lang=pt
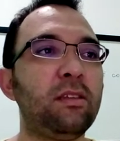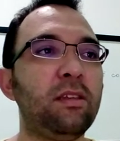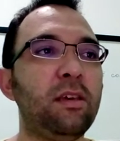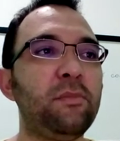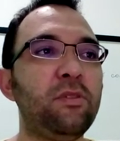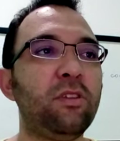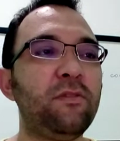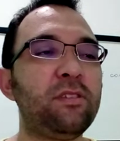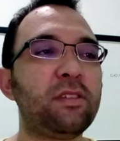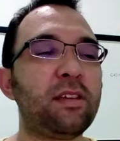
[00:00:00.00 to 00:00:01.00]
Em
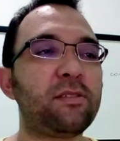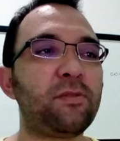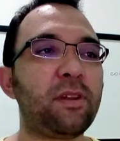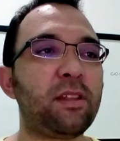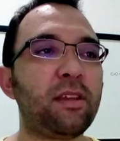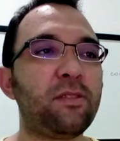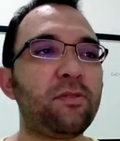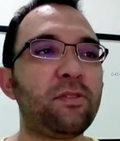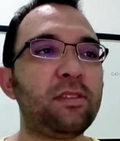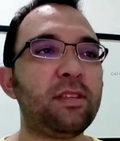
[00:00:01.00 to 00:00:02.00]

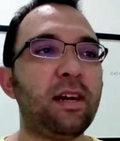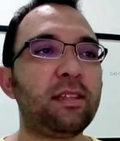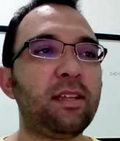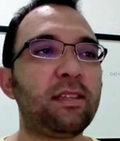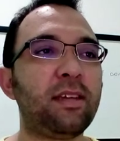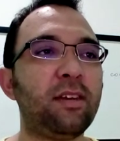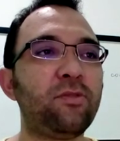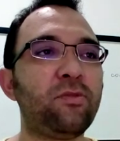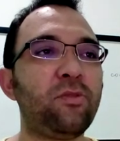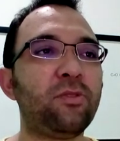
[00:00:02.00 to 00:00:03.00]
1942,
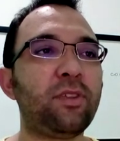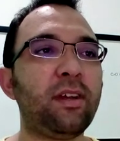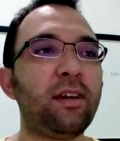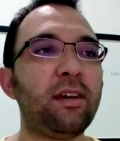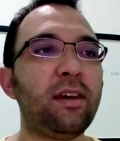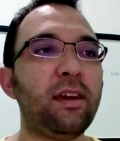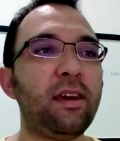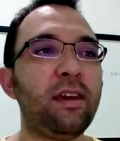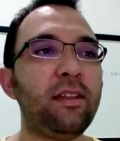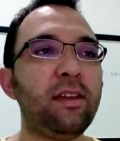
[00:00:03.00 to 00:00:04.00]
atentado contra
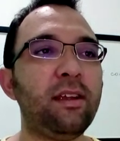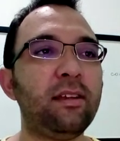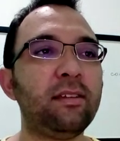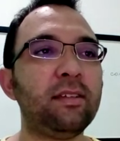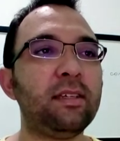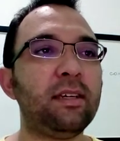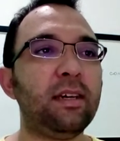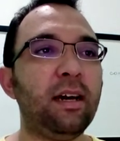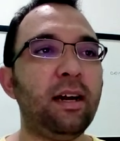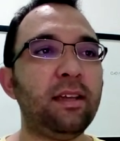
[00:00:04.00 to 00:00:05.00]
Reinhard
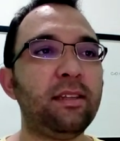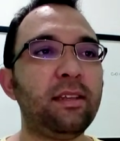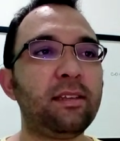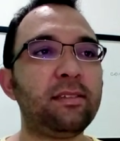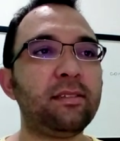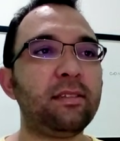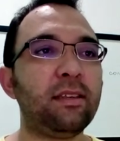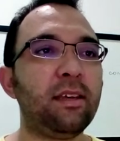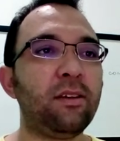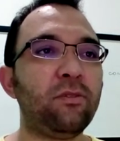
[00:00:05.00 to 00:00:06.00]
Heydrich,
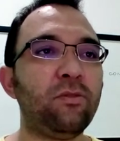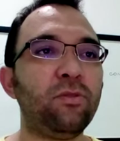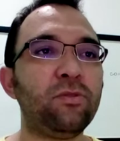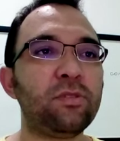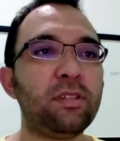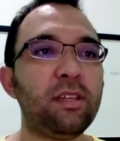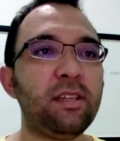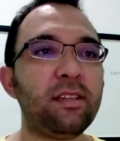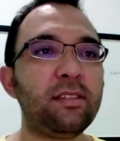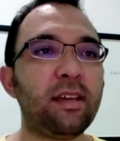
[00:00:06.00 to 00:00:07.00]
um dos
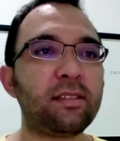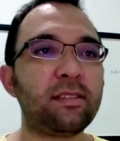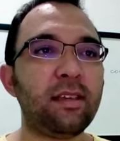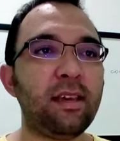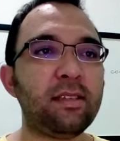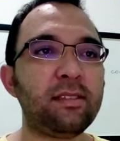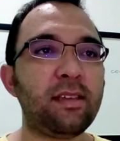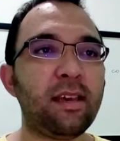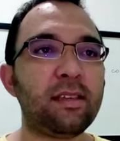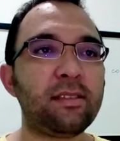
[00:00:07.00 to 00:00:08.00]
líderes das
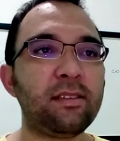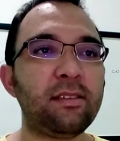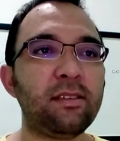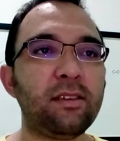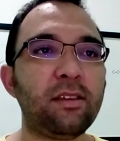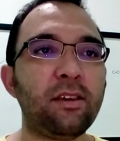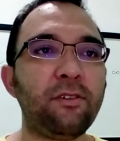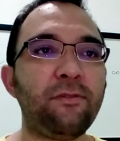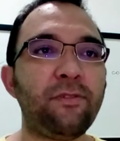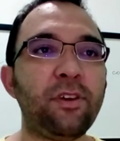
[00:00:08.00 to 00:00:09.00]
SS,
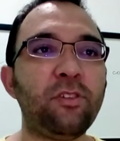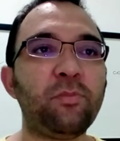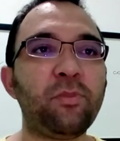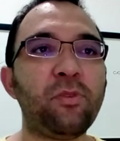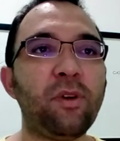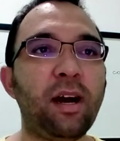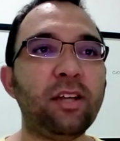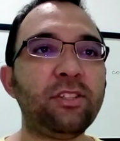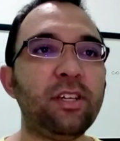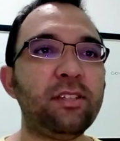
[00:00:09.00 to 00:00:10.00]
feito por
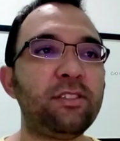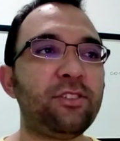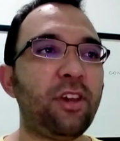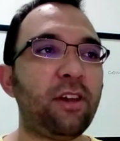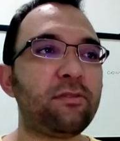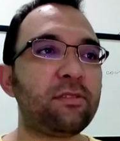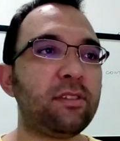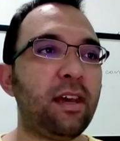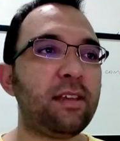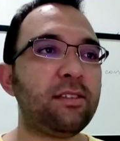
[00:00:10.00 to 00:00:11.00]
agentes tchecos
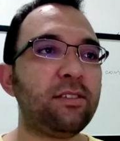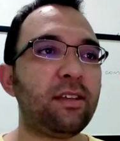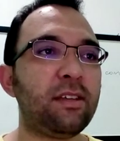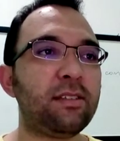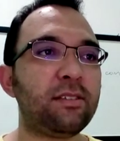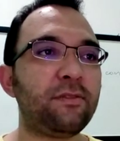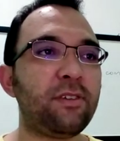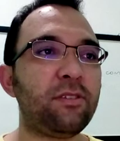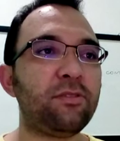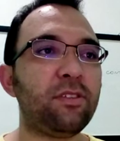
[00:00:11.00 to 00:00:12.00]
da resistência
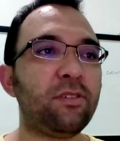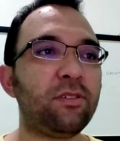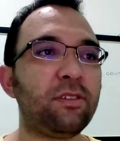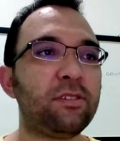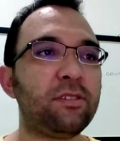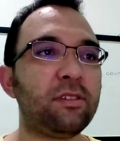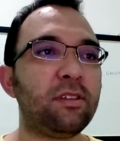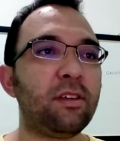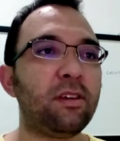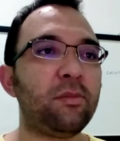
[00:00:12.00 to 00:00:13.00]
vindos de Londres,
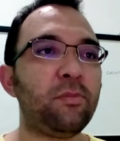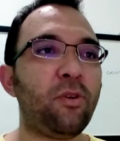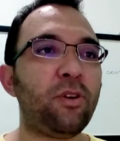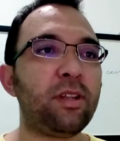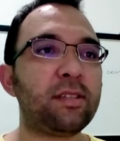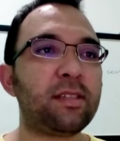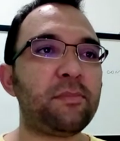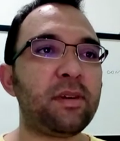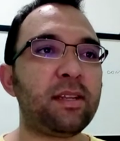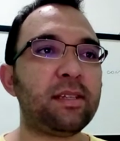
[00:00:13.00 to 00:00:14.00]
morre na
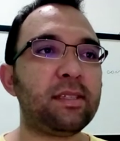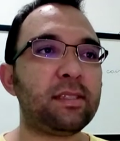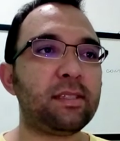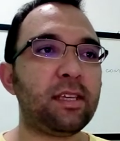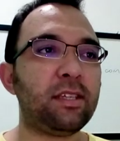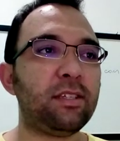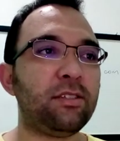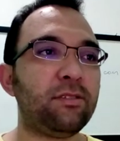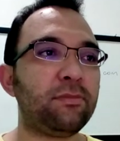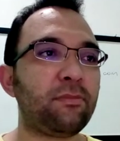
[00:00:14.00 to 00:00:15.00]
semana
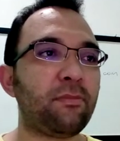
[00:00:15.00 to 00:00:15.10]
seguinte.